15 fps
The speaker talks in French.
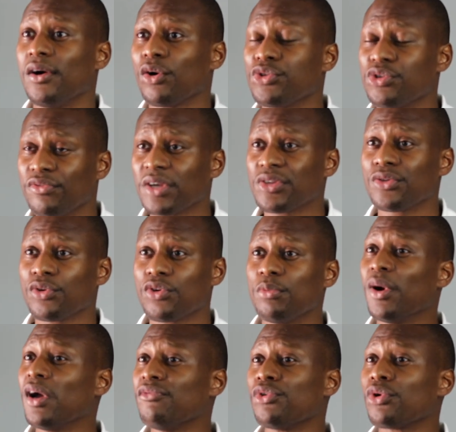recevoir ce
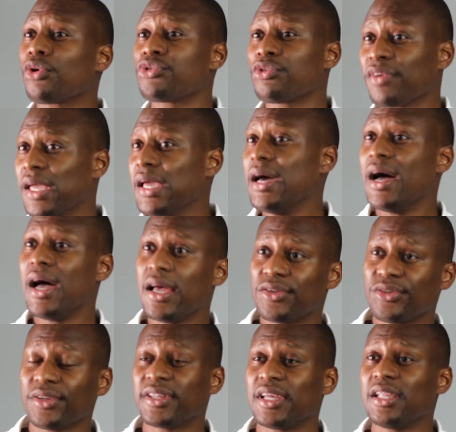document et vous le recevrez
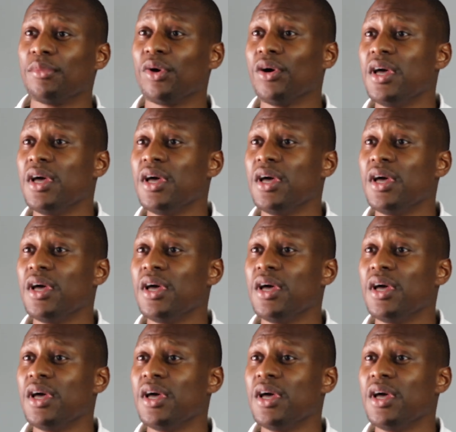instantanément.